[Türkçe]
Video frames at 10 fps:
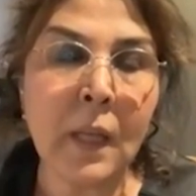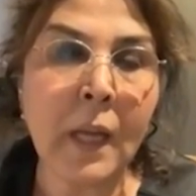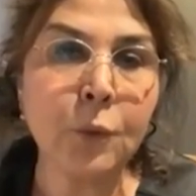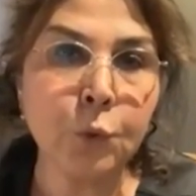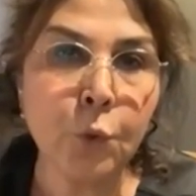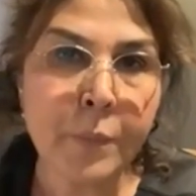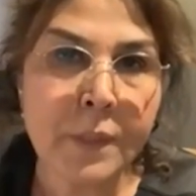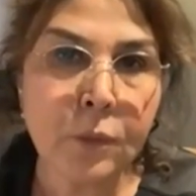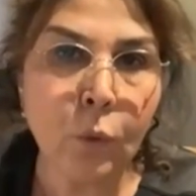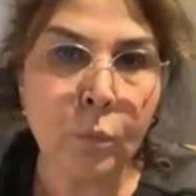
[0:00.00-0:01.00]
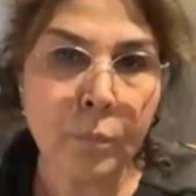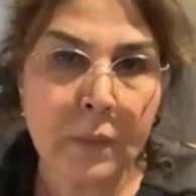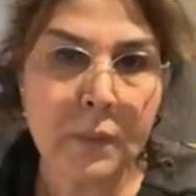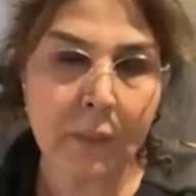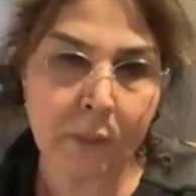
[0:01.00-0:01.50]
ergonomisi
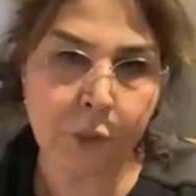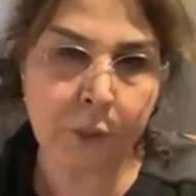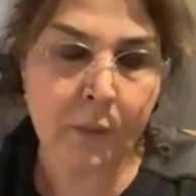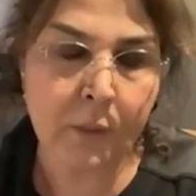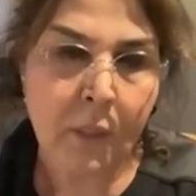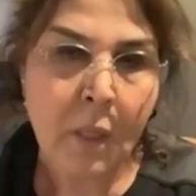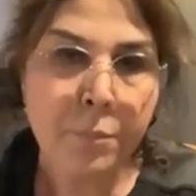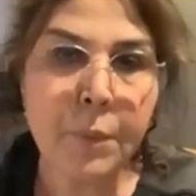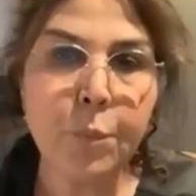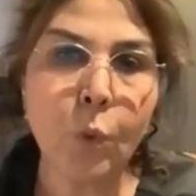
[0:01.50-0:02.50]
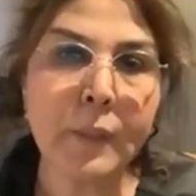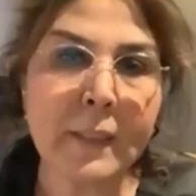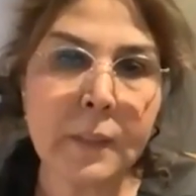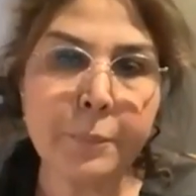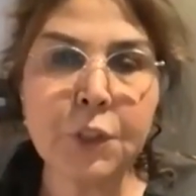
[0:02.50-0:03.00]
olmadığı için bir
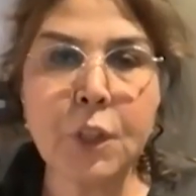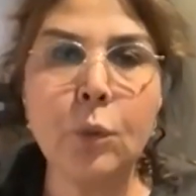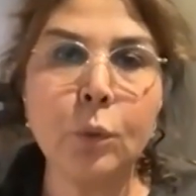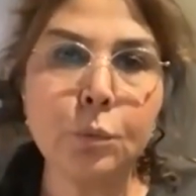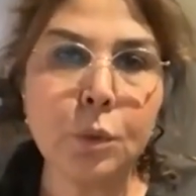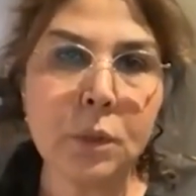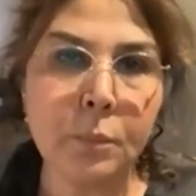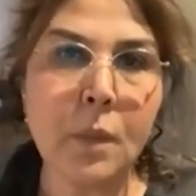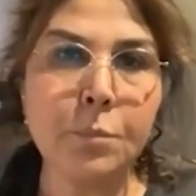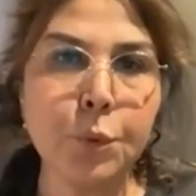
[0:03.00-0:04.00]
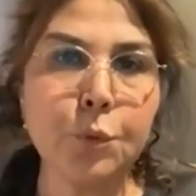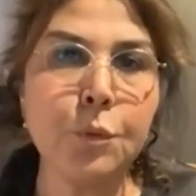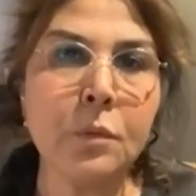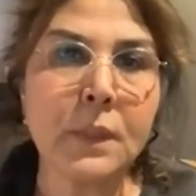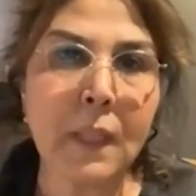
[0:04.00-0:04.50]
bölgede bir şey olduğu zaman
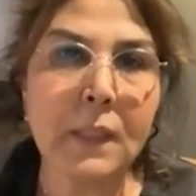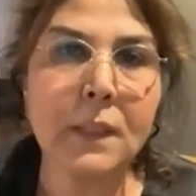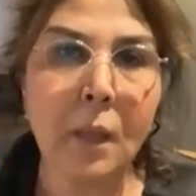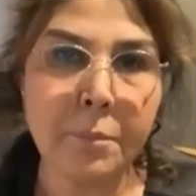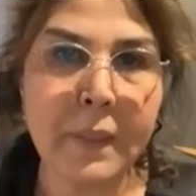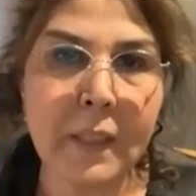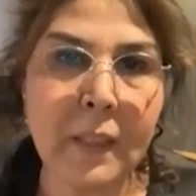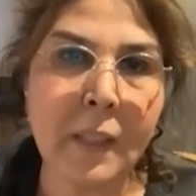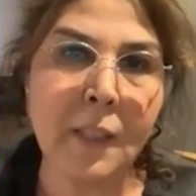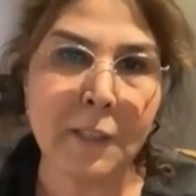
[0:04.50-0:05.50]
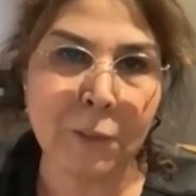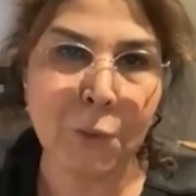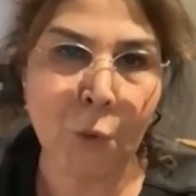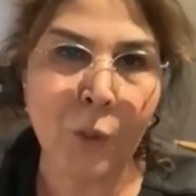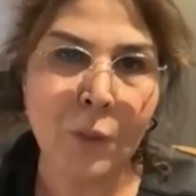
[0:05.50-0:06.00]
bütün 81 ile
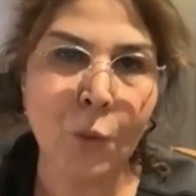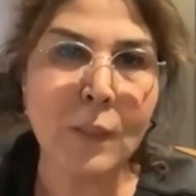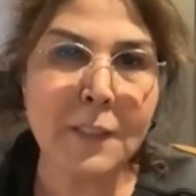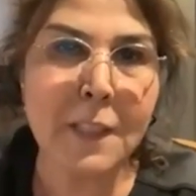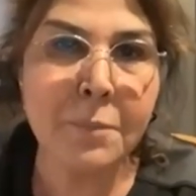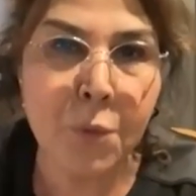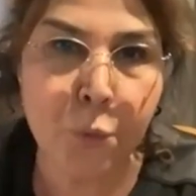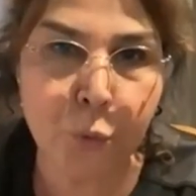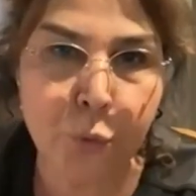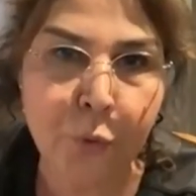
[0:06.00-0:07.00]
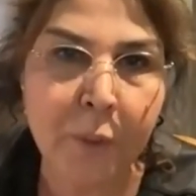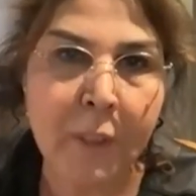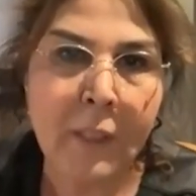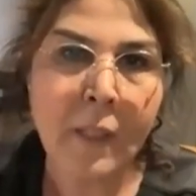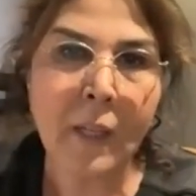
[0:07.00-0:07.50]
yayılıyor. Öyle değil mi yük?
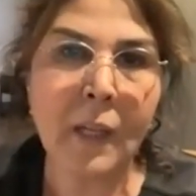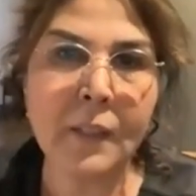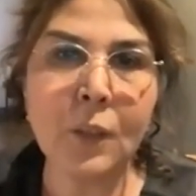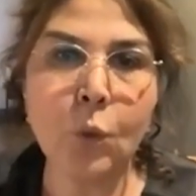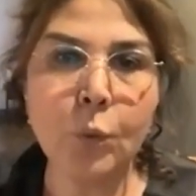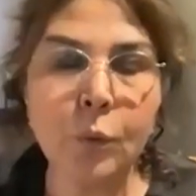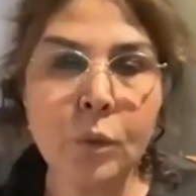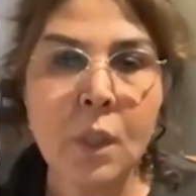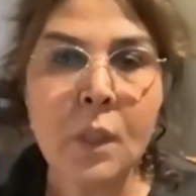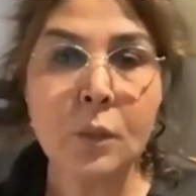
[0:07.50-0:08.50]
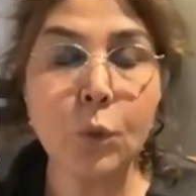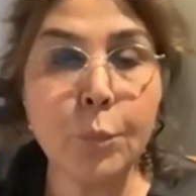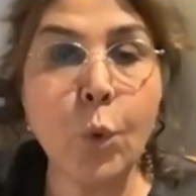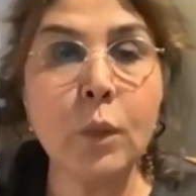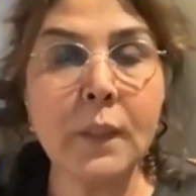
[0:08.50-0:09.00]
Yani o
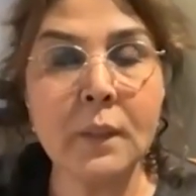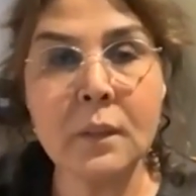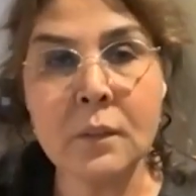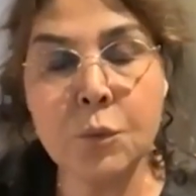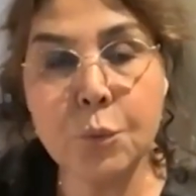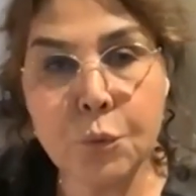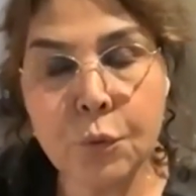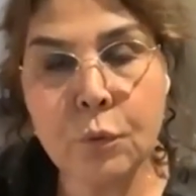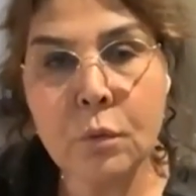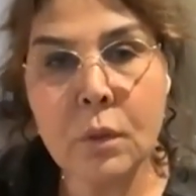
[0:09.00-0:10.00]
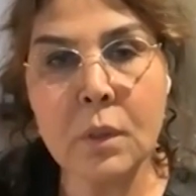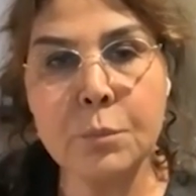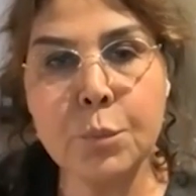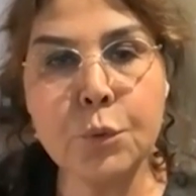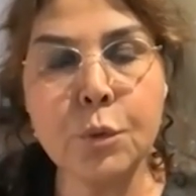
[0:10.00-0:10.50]
o bölgenin yükü
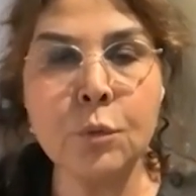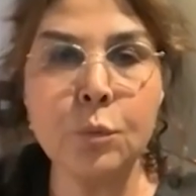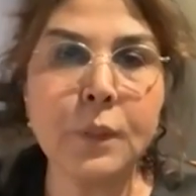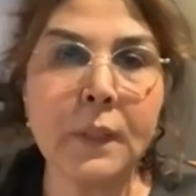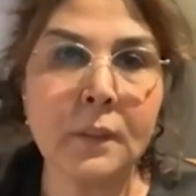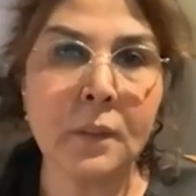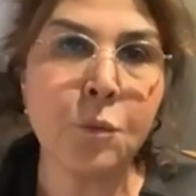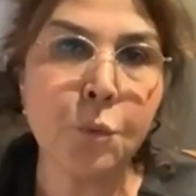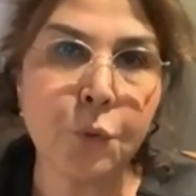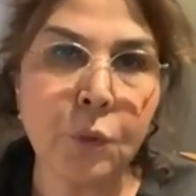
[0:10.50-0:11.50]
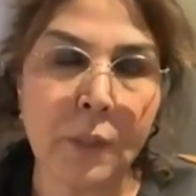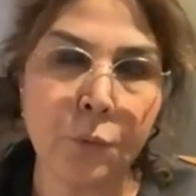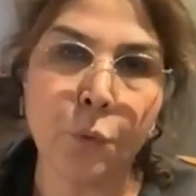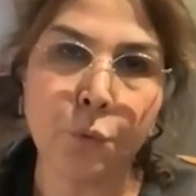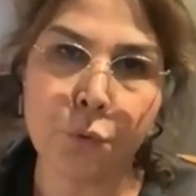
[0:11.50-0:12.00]
bütün ülkenin
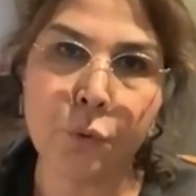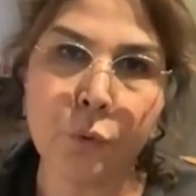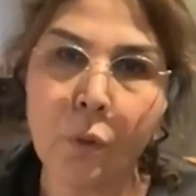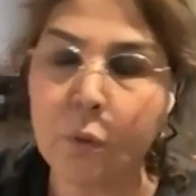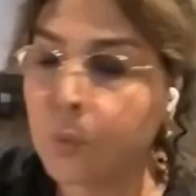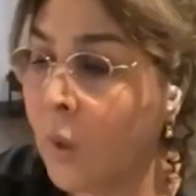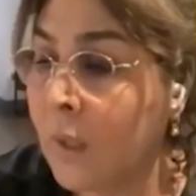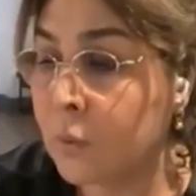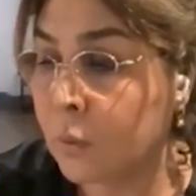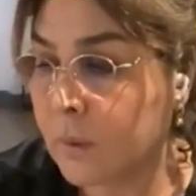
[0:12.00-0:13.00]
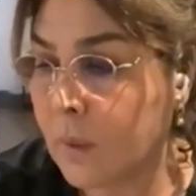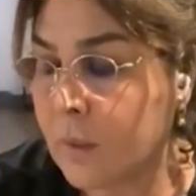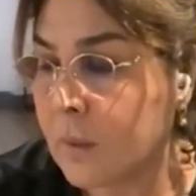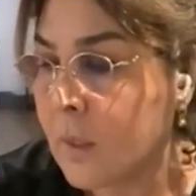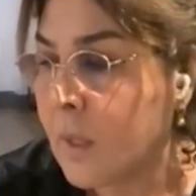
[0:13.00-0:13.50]
yüküne dönüşüyor doğal olarak.